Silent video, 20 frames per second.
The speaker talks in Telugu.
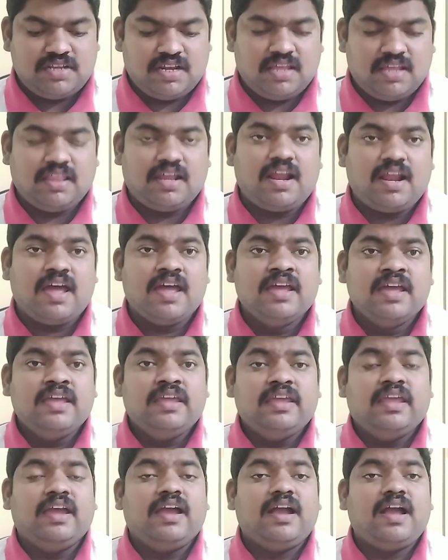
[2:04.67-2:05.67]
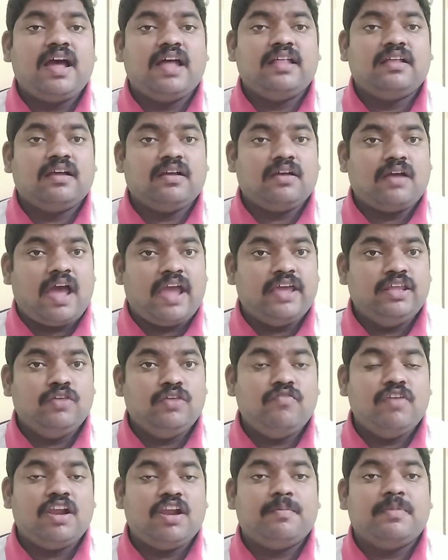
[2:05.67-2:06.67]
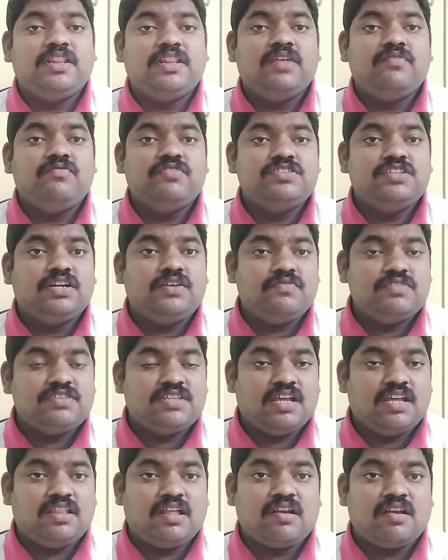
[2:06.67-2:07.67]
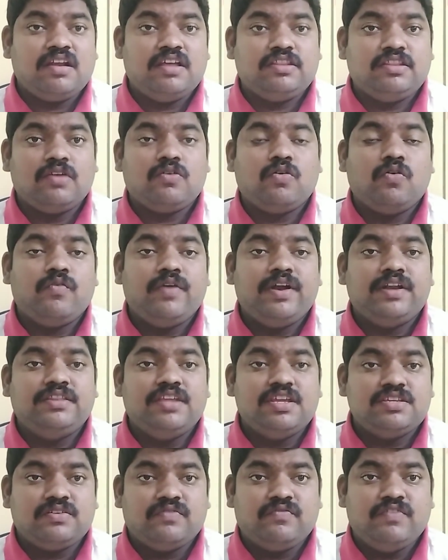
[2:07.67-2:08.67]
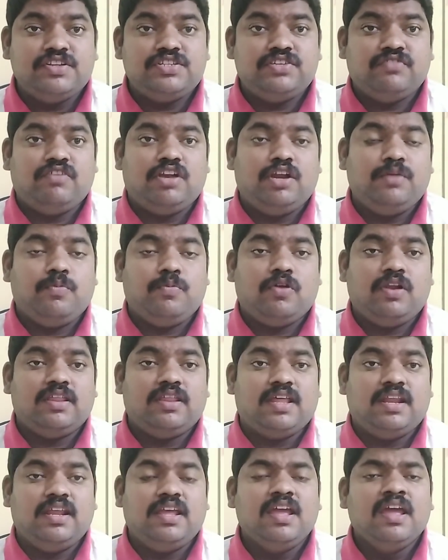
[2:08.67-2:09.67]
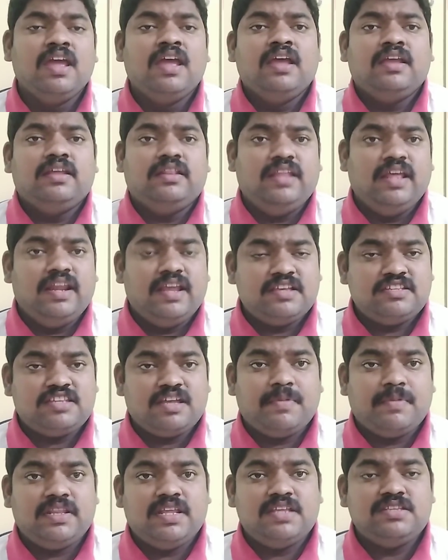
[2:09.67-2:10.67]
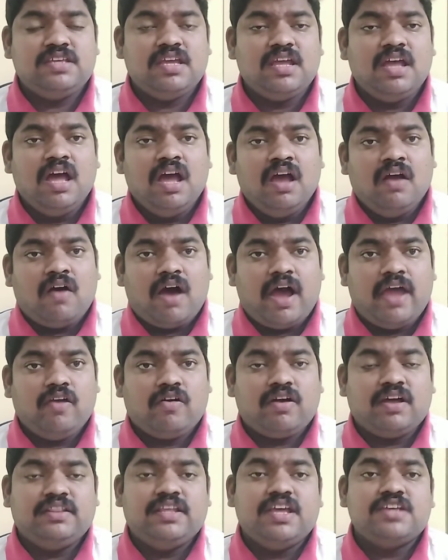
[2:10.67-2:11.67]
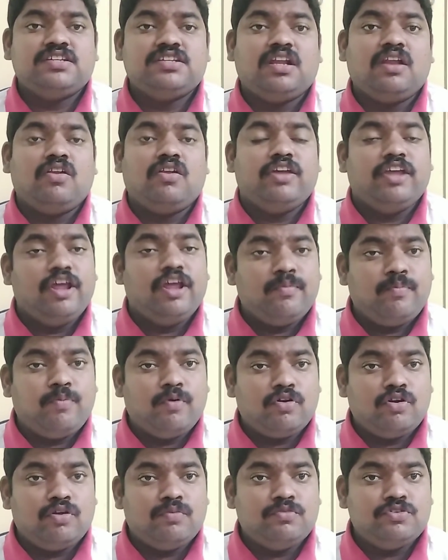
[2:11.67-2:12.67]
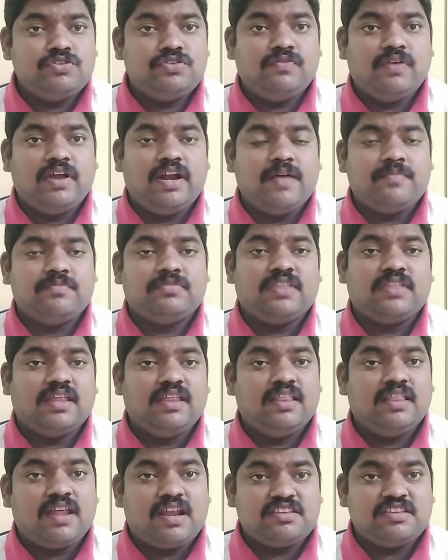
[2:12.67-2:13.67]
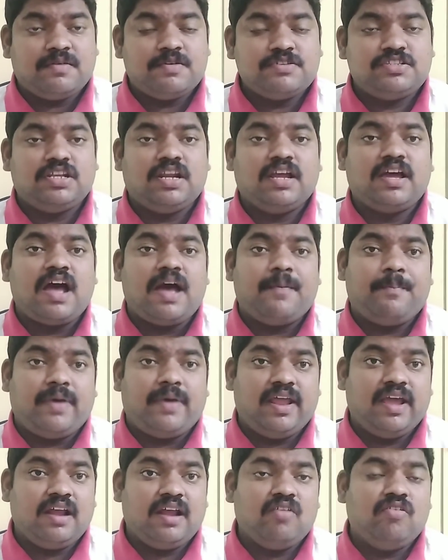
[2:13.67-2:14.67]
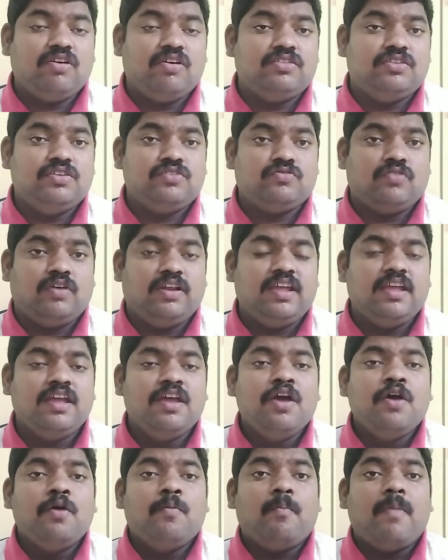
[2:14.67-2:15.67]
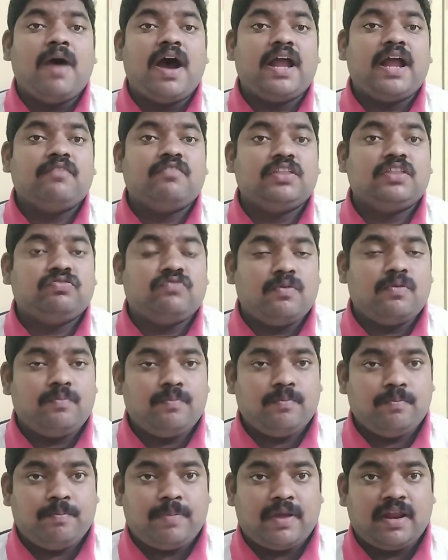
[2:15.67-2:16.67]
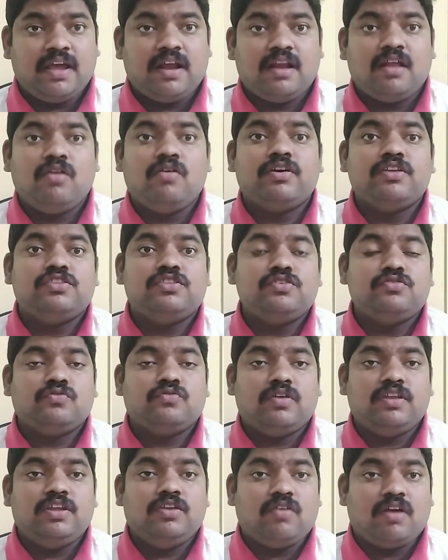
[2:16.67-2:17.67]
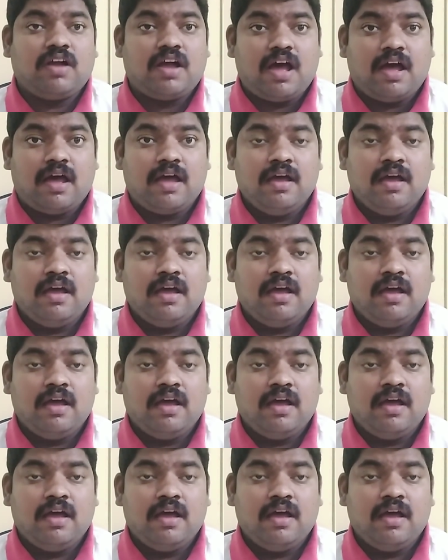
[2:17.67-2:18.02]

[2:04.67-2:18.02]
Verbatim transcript: జరిగిందన్న ఇంకా ఐదు వేల మంది విజిట్ విజాదారులు అయితే కువైట్ దేశం విడిచి వెళ్ళిపోలేదని దీనికి సంబంధించి ఆ యొక్క దేశాలలో ఎయిర్పోర్ట్లు మూసివేయడం తదితర సమస్యలుగా పరిగణలోకి తీసుకొని మానవత్వం పరిగణలోకి తీసుకొని ఈ యొక్క